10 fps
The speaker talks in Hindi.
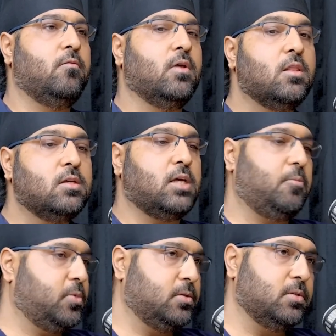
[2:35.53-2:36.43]
वेन दिस
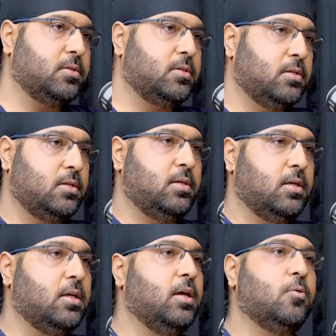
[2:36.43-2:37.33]
हैपन्स
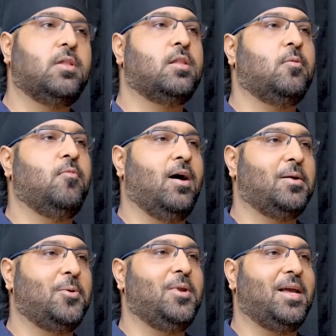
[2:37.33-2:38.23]
ये इकोसिस्टम वहाँ
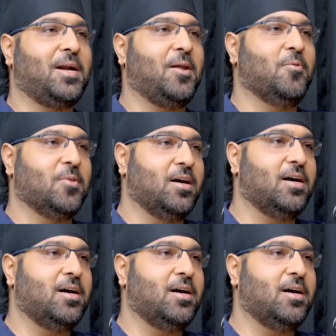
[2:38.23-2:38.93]
क्यों नहीं एक्टिव होता